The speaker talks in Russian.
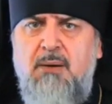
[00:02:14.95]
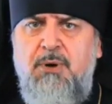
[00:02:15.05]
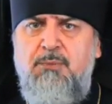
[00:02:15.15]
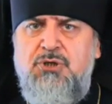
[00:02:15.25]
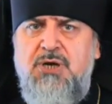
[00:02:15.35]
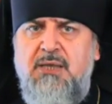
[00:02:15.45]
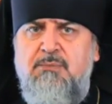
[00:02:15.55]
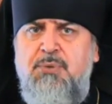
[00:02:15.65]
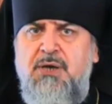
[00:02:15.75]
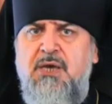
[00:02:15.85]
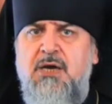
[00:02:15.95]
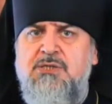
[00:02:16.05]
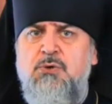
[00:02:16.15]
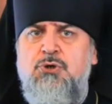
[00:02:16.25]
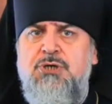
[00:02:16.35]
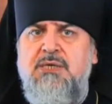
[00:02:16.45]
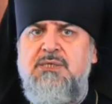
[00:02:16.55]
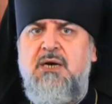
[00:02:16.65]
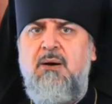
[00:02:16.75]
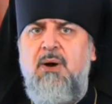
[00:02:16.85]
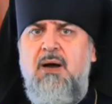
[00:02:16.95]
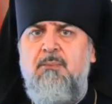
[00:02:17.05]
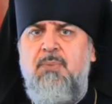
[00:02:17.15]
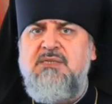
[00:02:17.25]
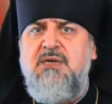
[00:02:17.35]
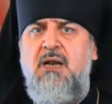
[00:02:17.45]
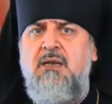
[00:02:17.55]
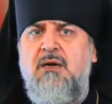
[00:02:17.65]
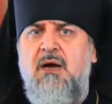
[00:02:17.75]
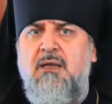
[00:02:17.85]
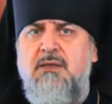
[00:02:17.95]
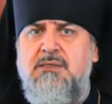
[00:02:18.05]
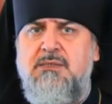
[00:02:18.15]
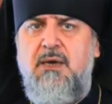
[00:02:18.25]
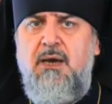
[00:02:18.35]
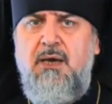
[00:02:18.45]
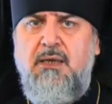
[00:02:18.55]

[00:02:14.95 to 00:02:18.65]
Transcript: помешать быть соучастником пасхальной радости,